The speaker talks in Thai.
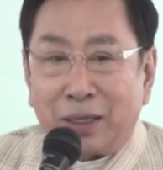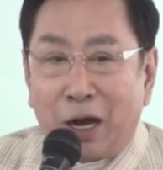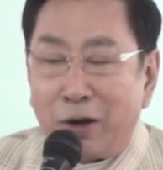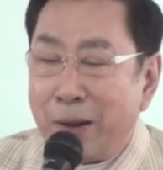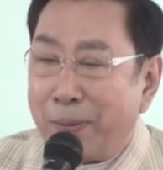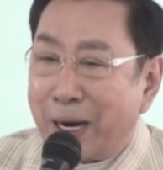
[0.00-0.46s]

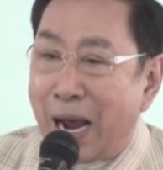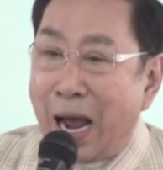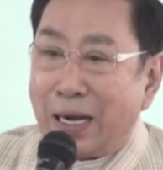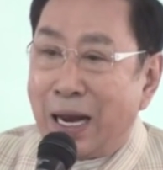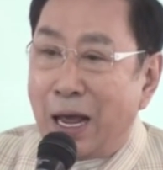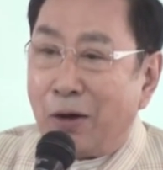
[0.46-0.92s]
เขาได้ประ
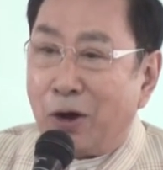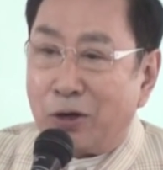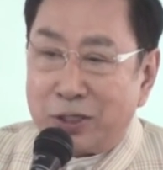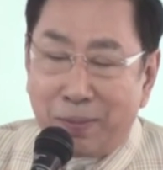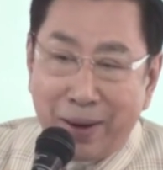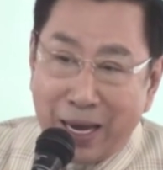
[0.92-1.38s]
กาศแล้ว
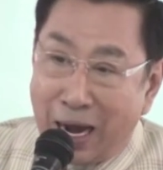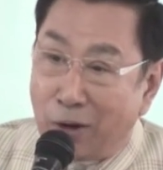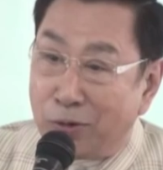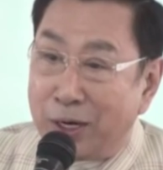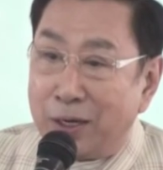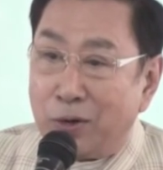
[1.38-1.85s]
เขาจะไม่
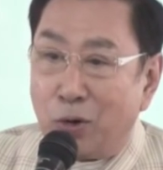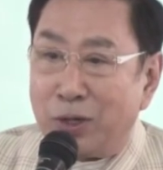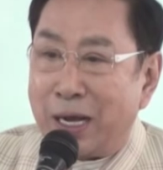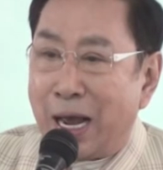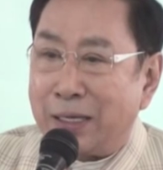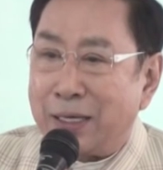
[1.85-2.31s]
เอานะค
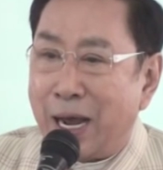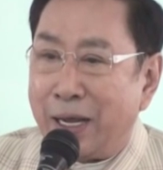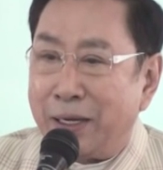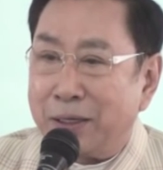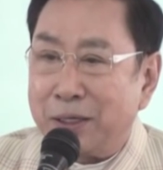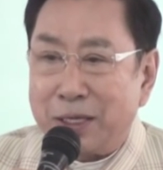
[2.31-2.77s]
นงานไท
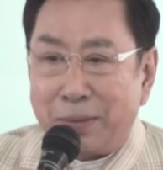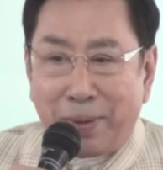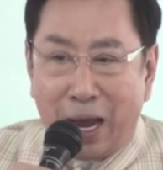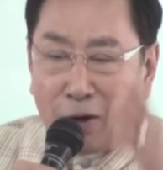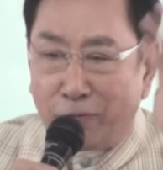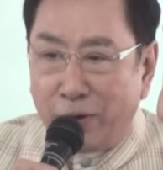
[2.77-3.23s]
ยเขาจะ
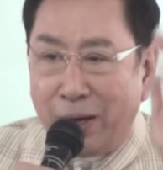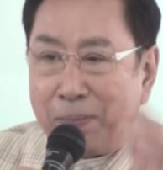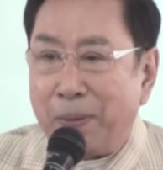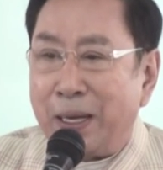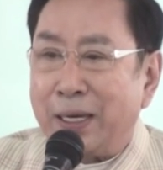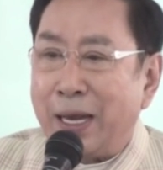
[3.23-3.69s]
ไปเอาฟิ
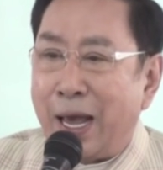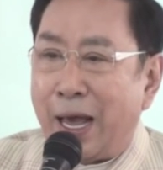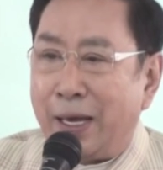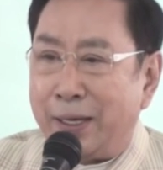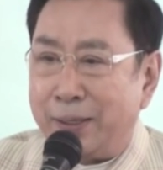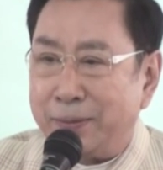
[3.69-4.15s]
ลิปปินส์
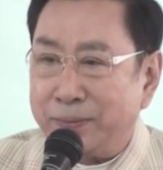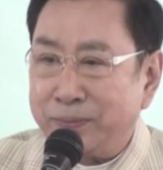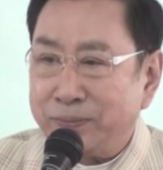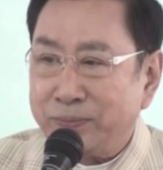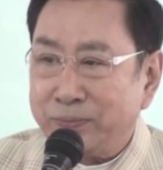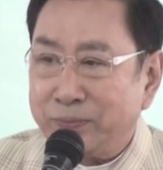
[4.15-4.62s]
นะ
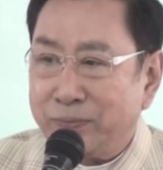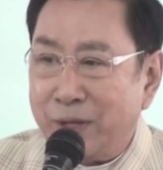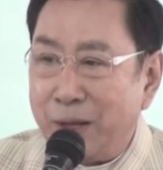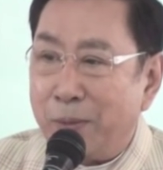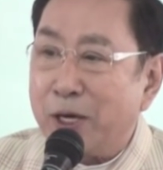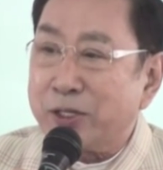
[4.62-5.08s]

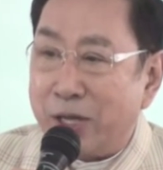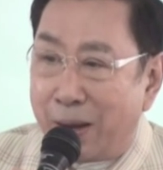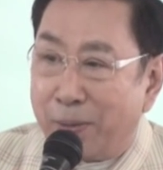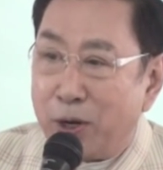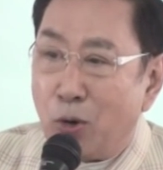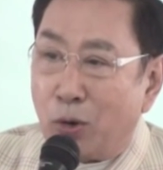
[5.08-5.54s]
นี่มันก็เสี
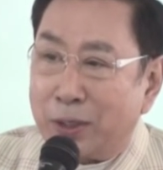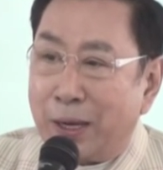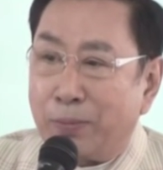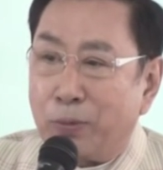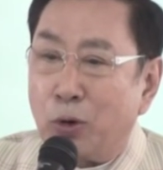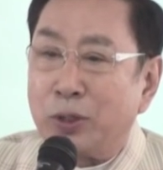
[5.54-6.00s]
ยประโยชน์
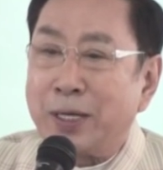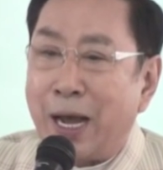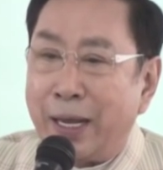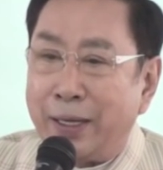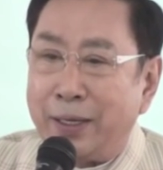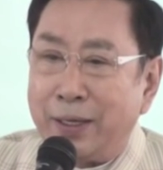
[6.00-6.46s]
กับคนไท
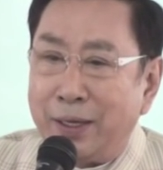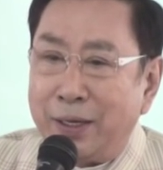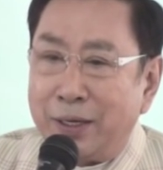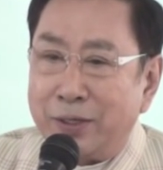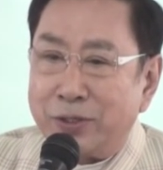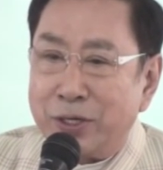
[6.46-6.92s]
ย
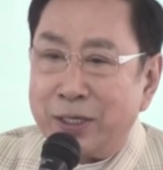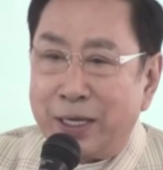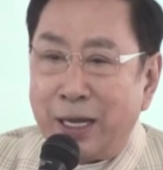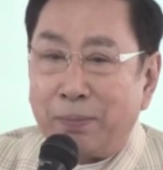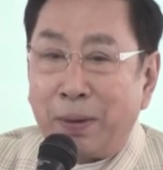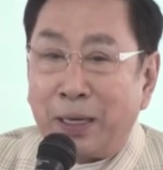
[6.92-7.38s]
ซึ่ง
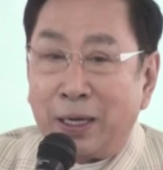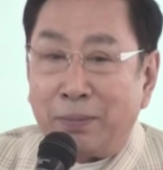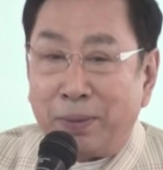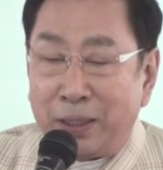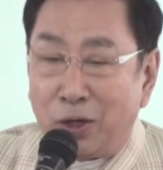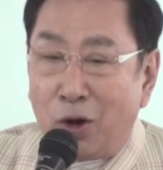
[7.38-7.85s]
คิดเป็นเงิ
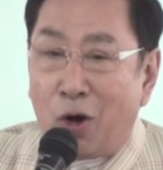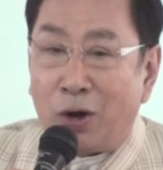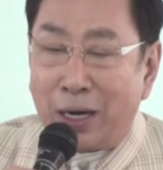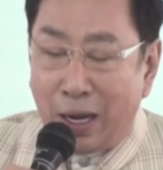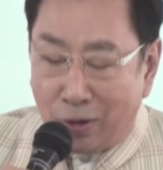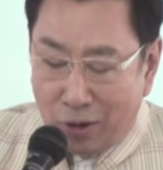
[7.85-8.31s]
นเป็นทอ
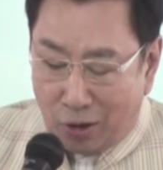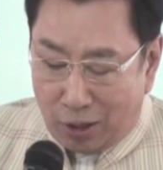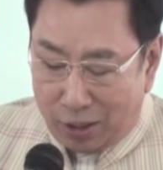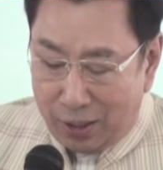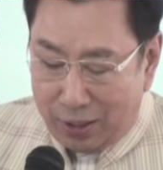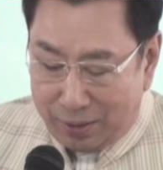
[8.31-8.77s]
งแล้วก็
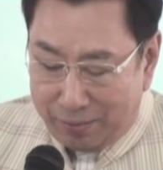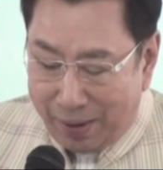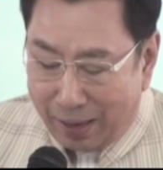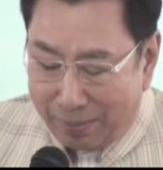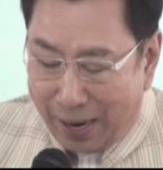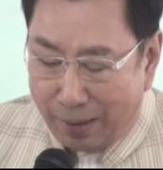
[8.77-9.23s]

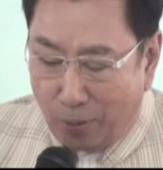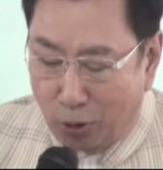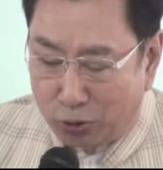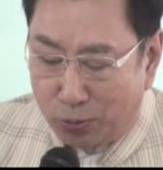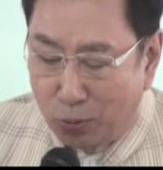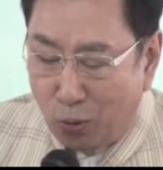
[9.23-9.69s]
มากมายพ
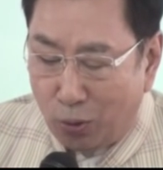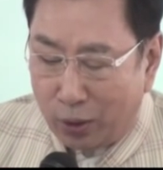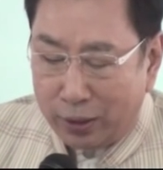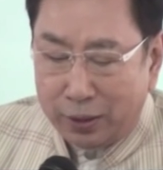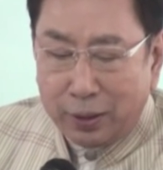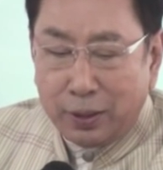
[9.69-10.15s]
อสมคว
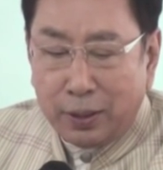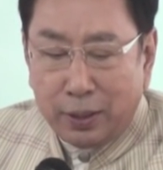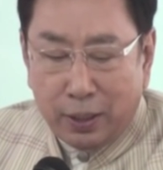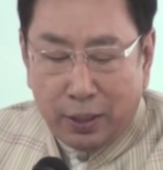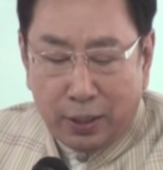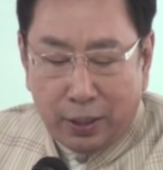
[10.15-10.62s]
ร
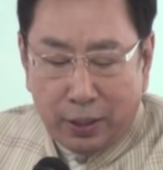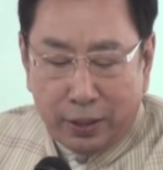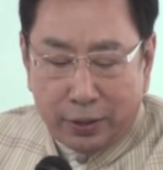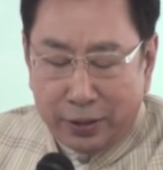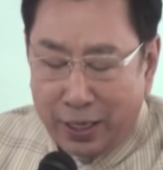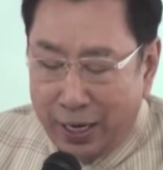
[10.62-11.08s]

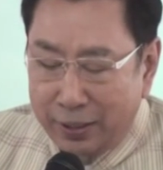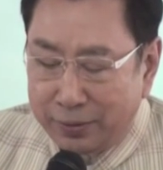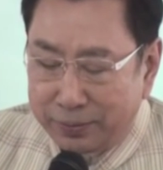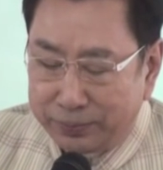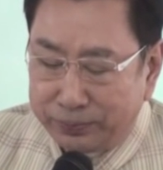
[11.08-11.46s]
ฉะนั้น